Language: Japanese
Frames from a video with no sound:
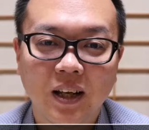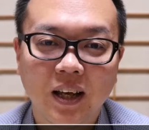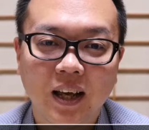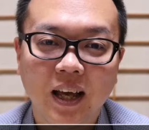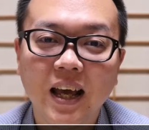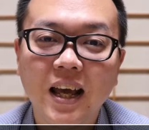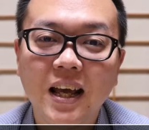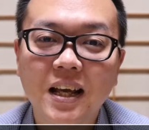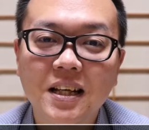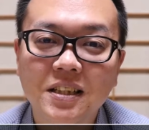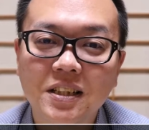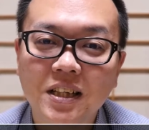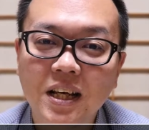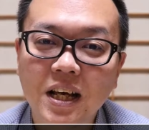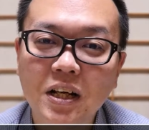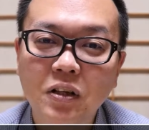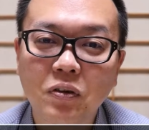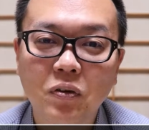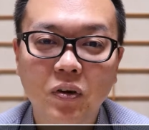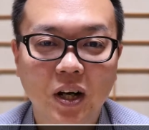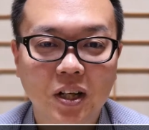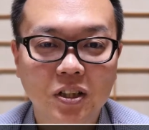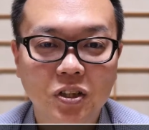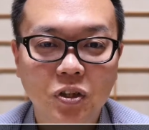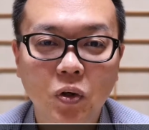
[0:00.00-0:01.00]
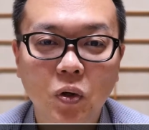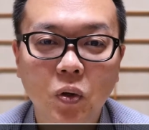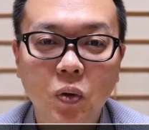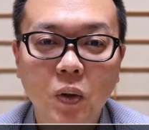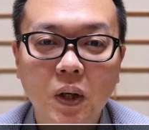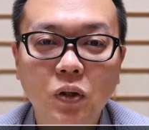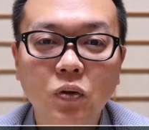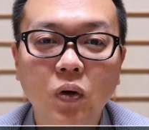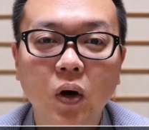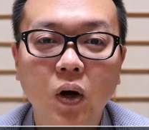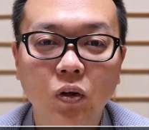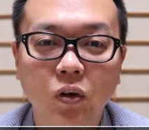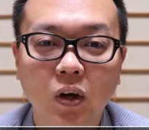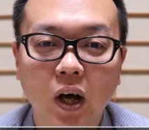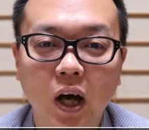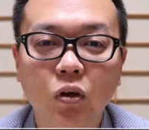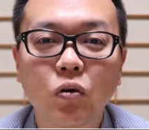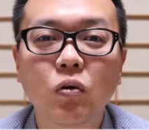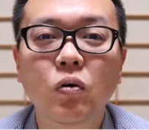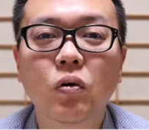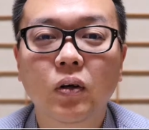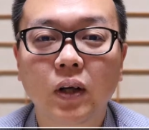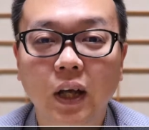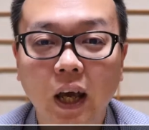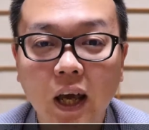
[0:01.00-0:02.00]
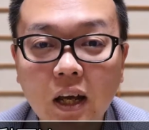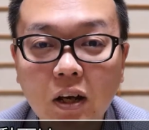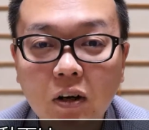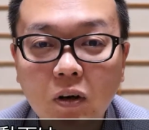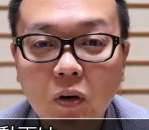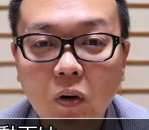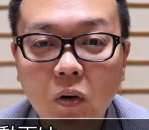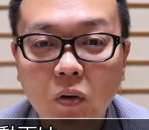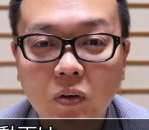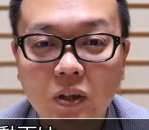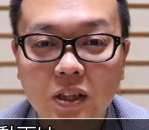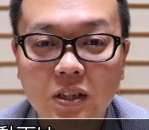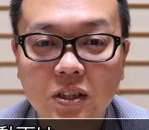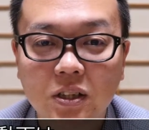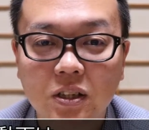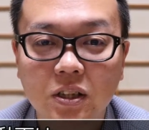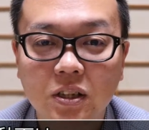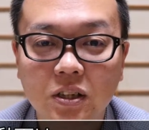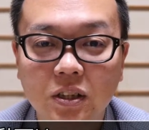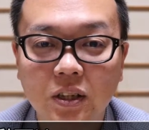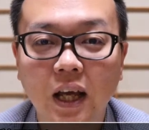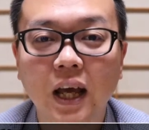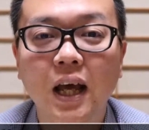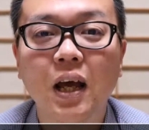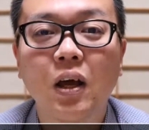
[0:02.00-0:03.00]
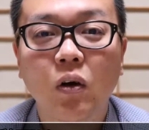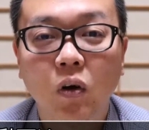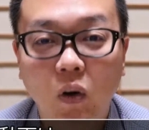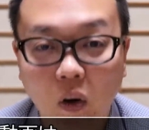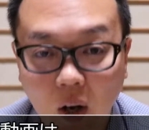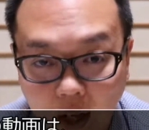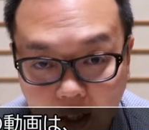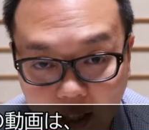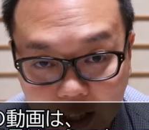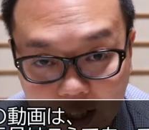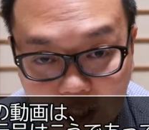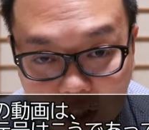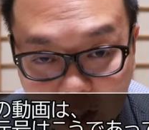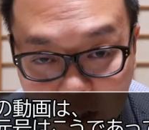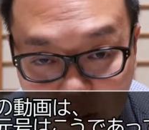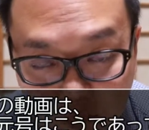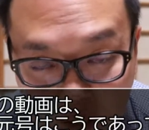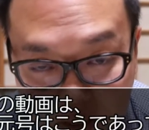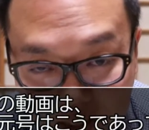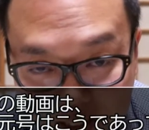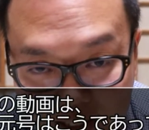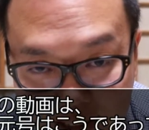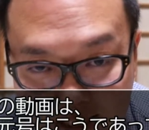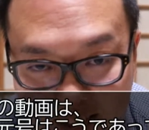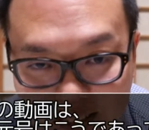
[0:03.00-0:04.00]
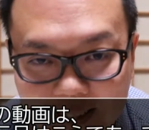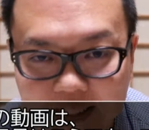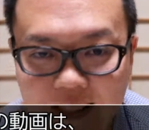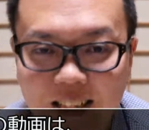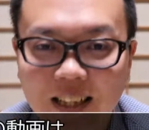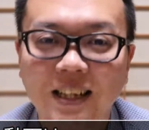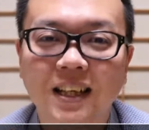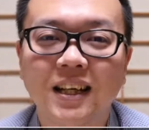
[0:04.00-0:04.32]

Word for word: 平成とか昭和とかのあの元号についてお話しします